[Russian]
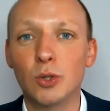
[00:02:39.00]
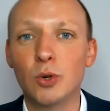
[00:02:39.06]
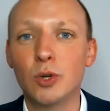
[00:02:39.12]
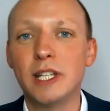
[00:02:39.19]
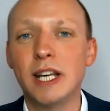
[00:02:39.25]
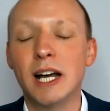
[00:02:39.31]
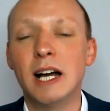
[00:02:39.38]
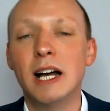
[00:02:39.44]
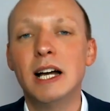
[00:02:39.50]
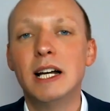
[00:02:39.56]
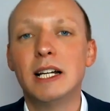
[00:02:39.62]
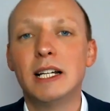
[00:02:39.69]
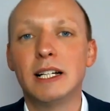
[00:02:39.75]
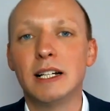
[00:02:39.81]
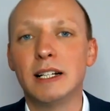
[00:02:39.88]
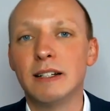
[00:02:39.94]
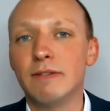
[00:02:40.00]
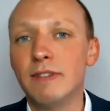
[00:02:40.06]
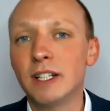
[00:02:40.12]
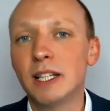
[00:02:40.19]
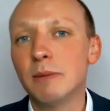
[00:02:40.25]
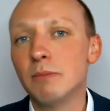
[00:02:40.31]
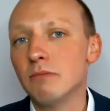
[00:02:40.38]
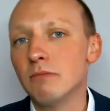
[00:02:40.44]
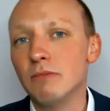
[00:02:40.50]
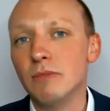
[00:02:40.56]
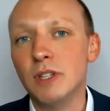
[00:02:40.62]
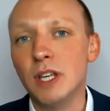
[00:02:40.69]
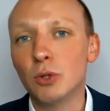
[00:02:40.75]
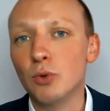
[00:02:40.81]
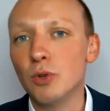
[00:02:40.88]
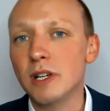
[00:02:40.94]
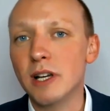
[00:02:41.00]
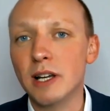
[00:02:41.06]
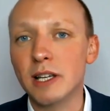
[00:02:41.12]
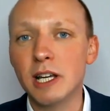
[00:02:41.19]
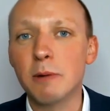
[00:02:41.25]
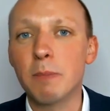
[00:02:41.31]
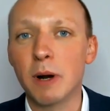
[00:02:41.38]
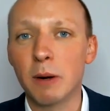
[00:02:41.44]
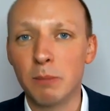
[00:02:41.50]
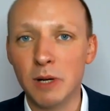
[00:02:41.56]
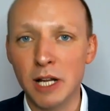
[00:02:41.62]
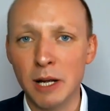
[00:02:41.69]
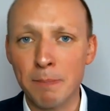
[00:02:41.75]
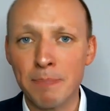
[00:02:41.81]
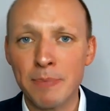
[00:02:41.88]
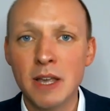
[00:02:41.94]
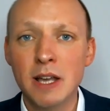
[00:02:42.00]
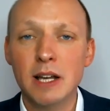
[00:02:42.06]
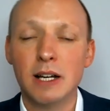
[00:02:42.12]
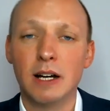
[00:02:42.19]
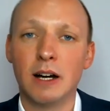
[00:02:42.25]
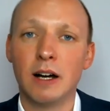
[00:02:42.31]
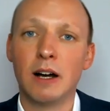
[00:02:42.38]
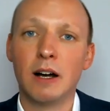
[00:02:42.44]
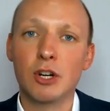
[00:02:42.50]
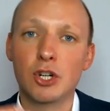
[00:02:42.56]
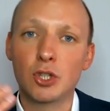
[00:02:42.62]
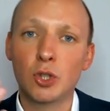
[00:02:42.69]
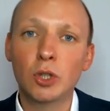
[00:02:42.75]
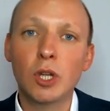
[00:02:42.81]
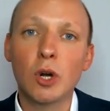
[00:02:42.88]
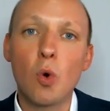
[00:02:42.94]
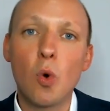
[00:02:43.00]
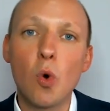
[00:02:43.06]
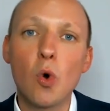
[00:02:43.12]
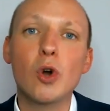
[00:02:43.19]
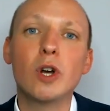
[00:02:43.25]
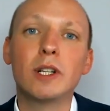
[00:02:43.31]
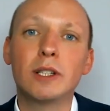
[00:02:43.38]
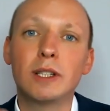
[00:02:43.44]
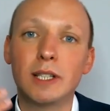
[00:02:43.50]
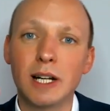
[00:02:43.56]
Друзья, а, в этом нету никаких проблем. А, что такое